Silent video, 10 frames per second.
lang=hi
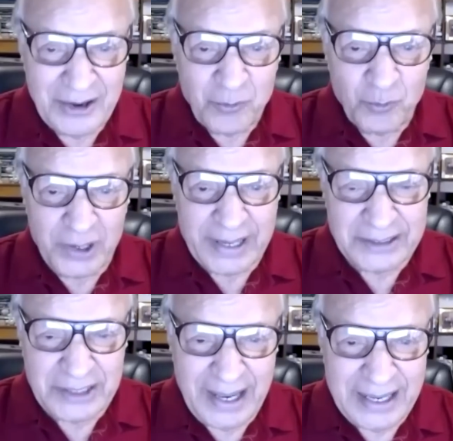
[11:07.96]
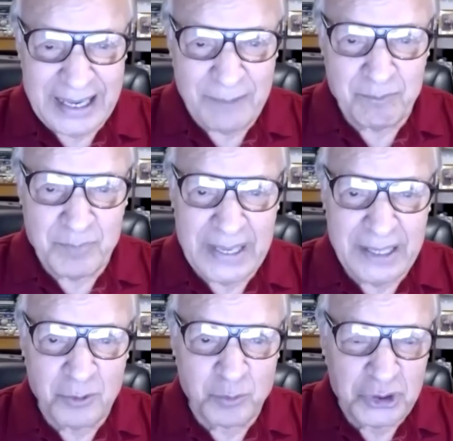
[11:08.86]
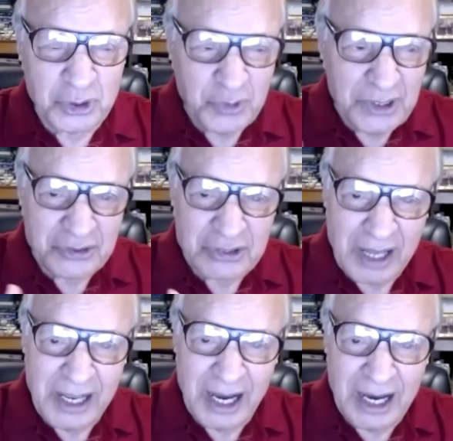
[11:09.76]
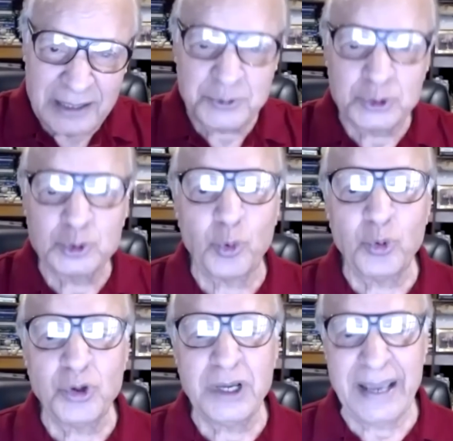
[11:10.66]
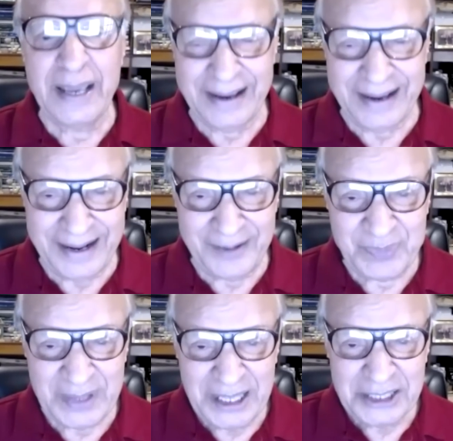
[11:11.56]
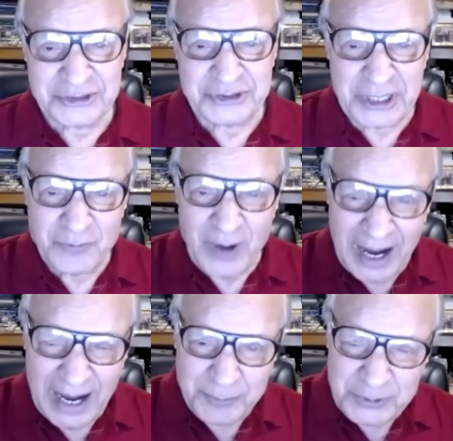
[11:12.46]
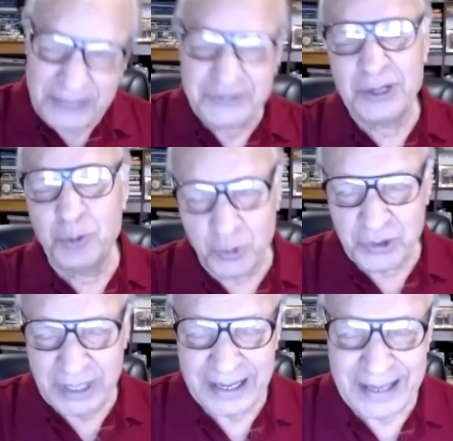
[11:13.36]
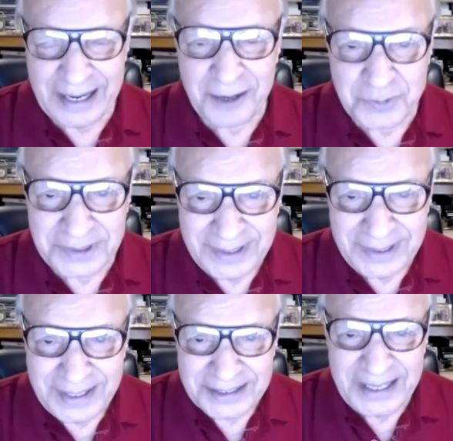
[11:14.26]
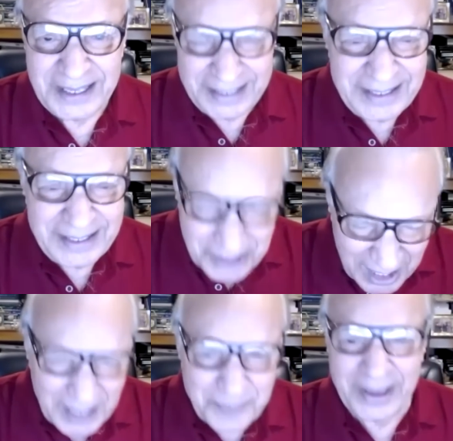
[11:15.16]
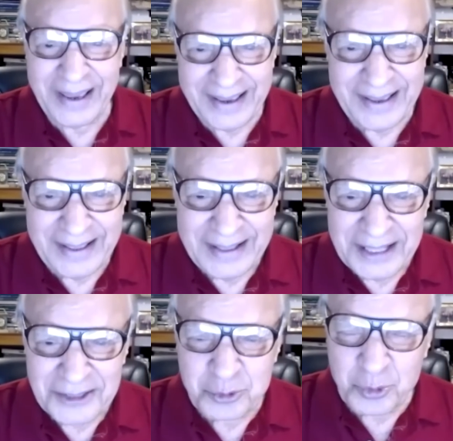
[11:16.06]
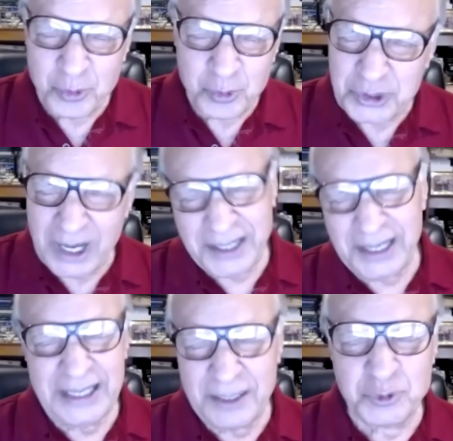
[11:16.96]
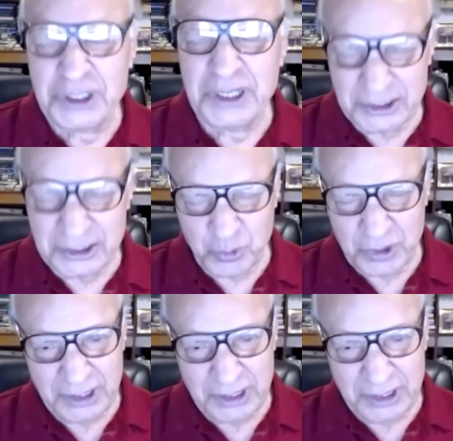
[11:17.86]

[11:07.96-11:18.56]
वो कहता है कि मेन मुझे तो ये सारे अरब छोड़ गए हैं सिर्फ आप जैसे लोग रह गए अब यानी आप हैं तो खुदा के लिए मुझे ना छोड़े